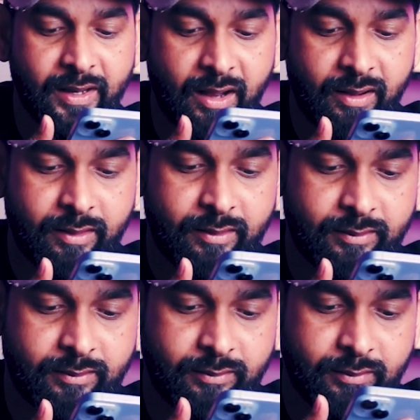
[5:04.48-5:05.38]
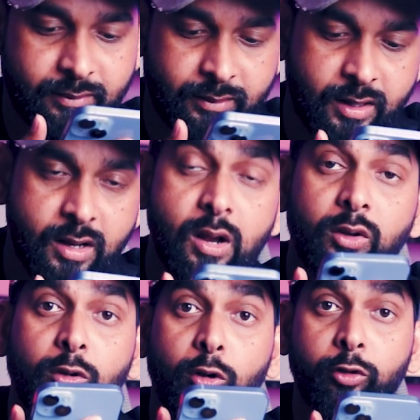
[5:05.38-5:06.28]
या
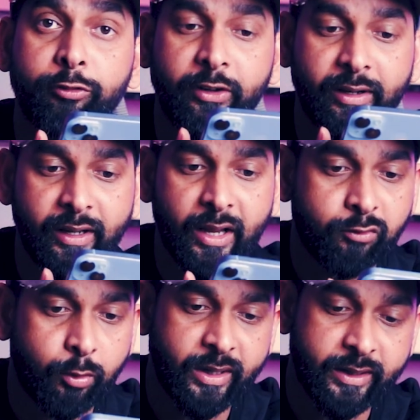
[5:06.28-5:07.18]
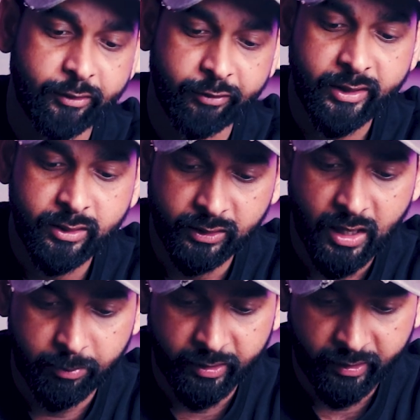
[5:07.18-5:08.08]
तो जो फ्री है वो भी अच्छे से
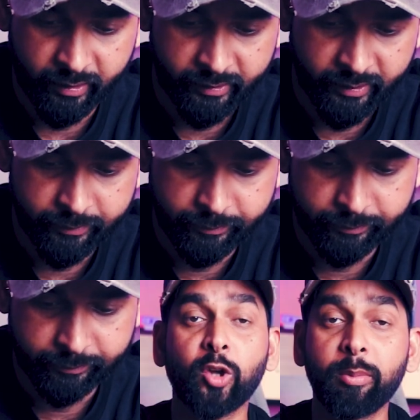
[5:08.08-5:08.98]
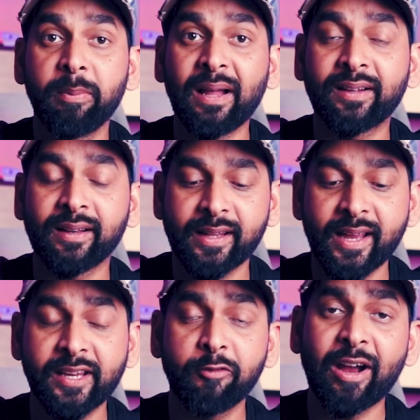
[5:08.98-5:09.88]
काम कर रही है तो अभी बात करते
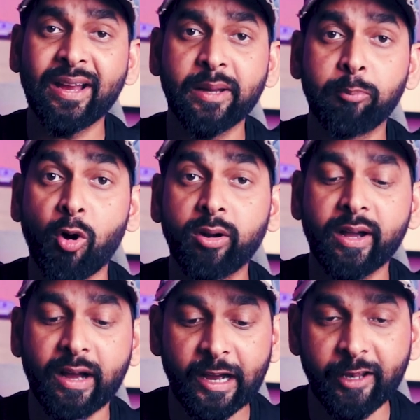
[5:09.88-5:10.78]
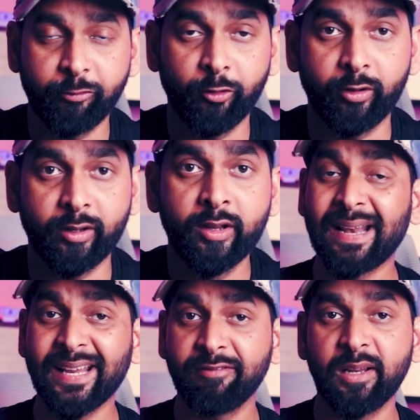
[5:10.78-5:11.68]
हैं कि वाई आई बॉट आई फोन
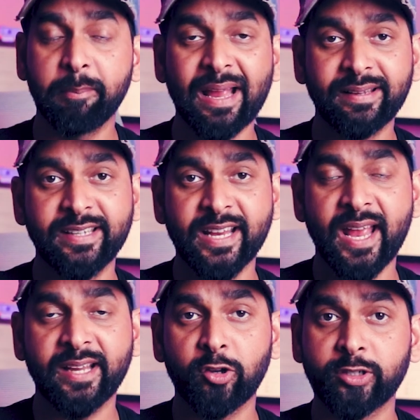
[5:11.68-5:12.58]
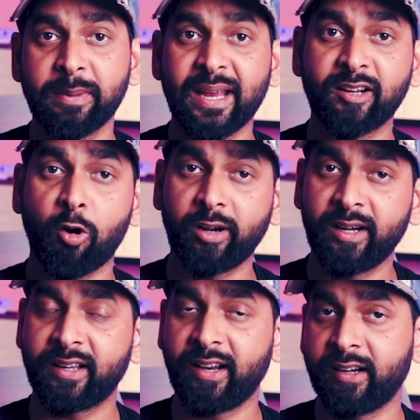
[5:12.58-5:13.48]
मैंने इसलिए बाई किया है क्योंकि मैं एक
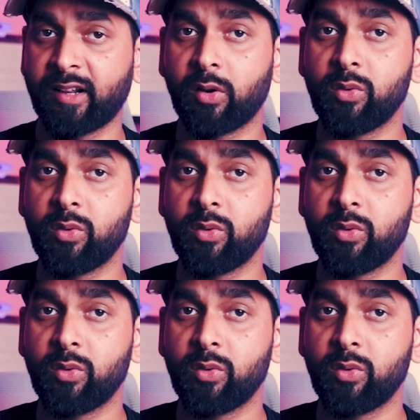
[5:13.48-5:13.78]
कॉन्टेंट क्रिएटर